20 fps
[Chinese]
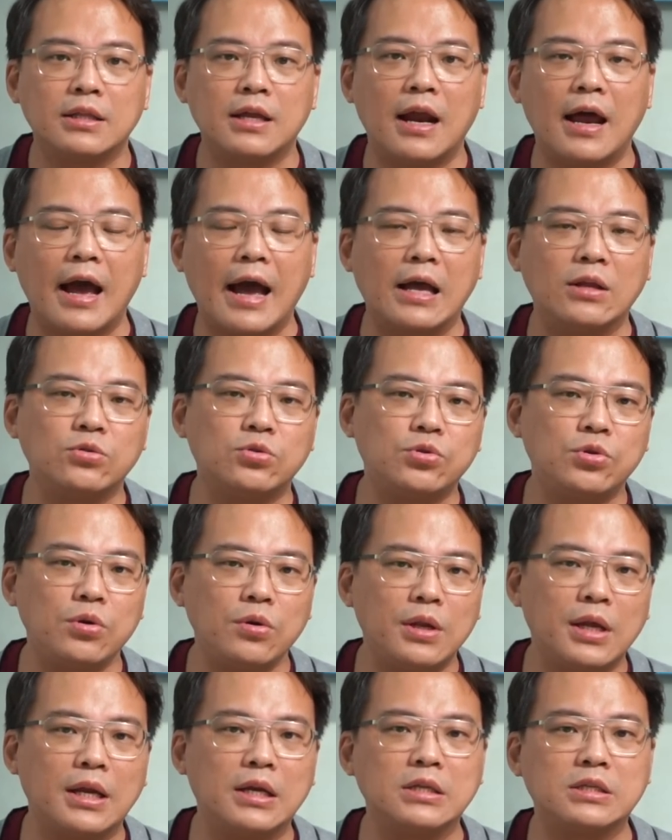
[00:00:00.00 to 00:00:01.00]
当然和
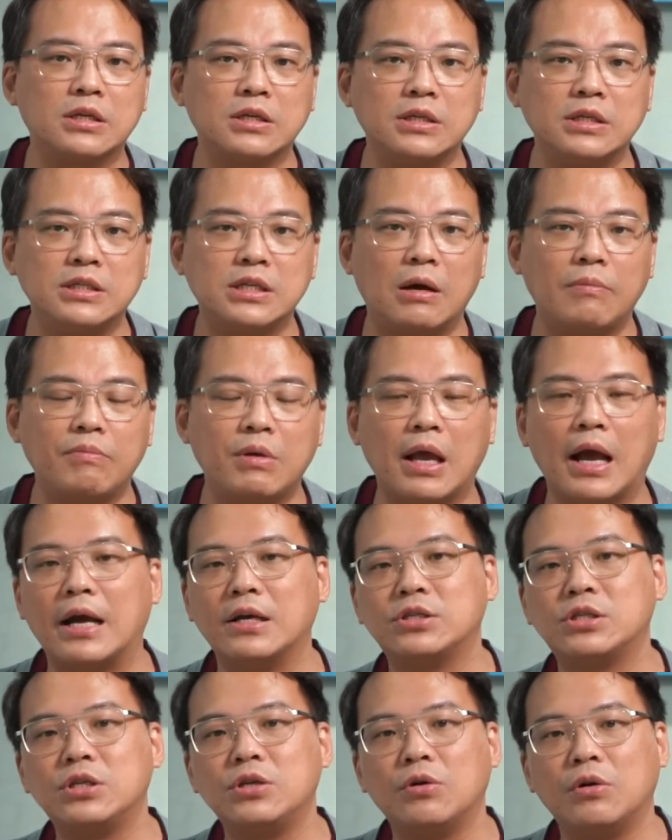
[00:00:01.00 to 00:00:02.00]
去年的成绩相比，还
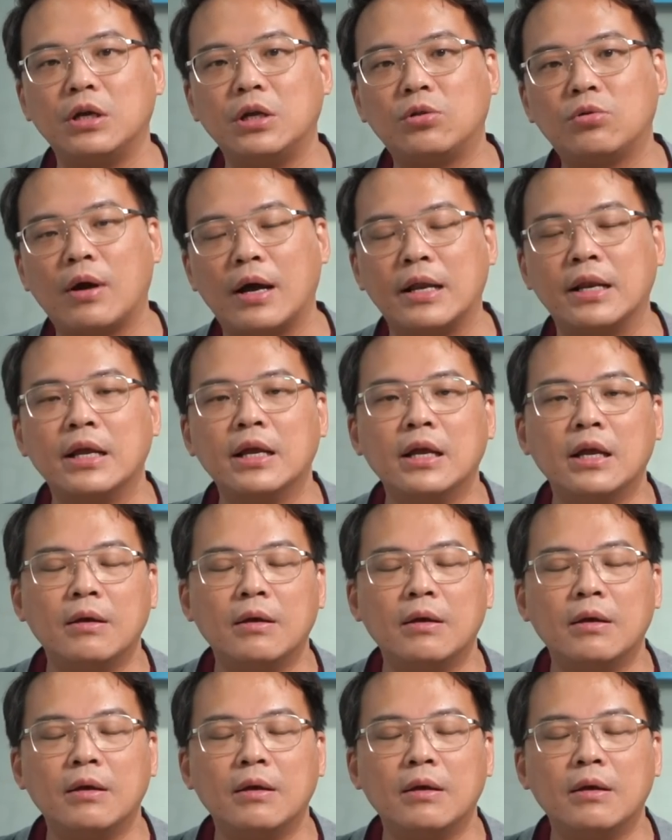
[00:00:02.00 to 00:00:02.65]
是有一段。